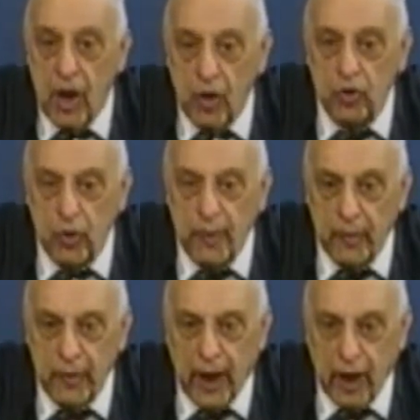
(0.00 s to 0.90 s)
Noi
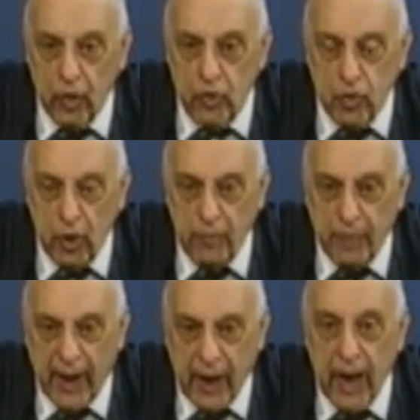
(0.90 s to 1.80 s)
dobbiamo dare non solo il
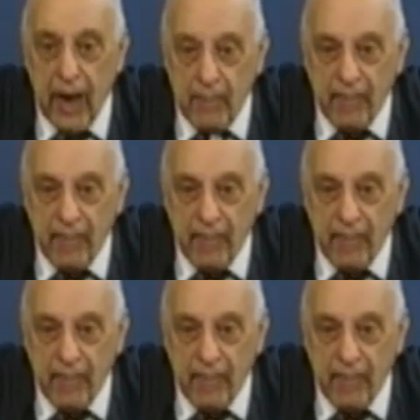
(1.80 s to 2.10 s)
pane,